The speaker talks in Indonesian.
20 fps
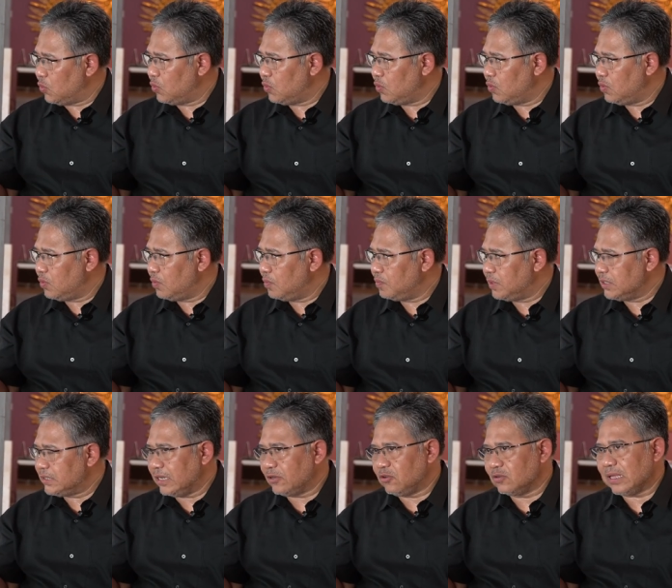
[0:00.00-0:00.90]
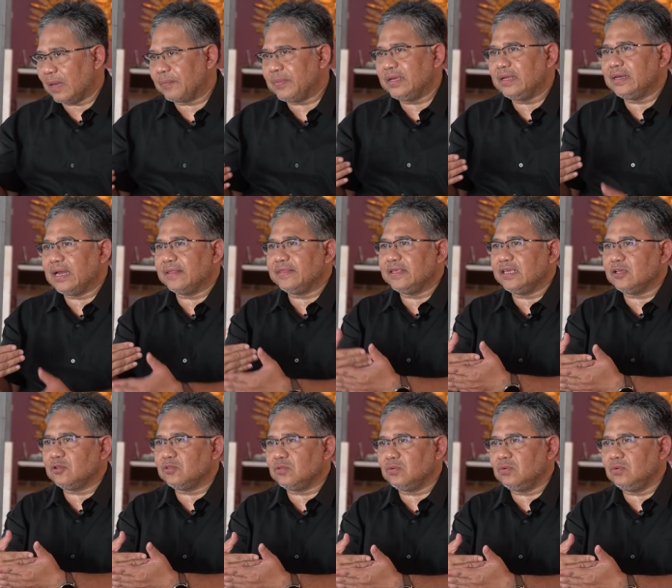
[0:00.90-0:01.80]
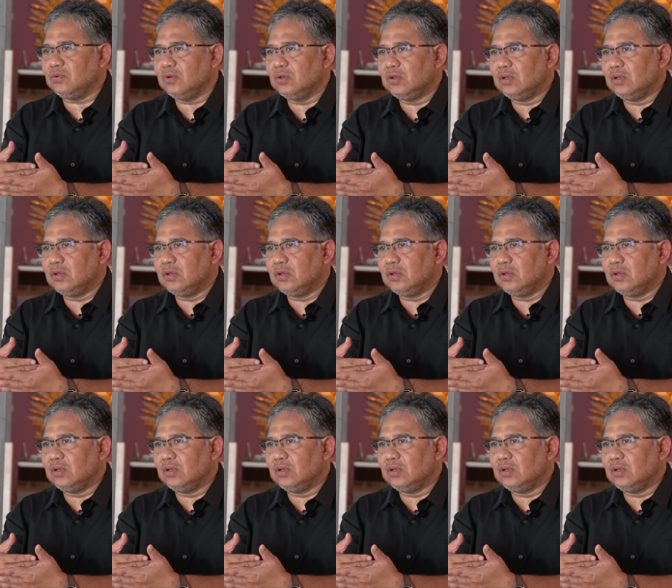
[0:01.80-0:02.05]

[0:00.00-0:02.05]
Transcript: hmm, hmm. bisa diunduh. Tapi nanti itu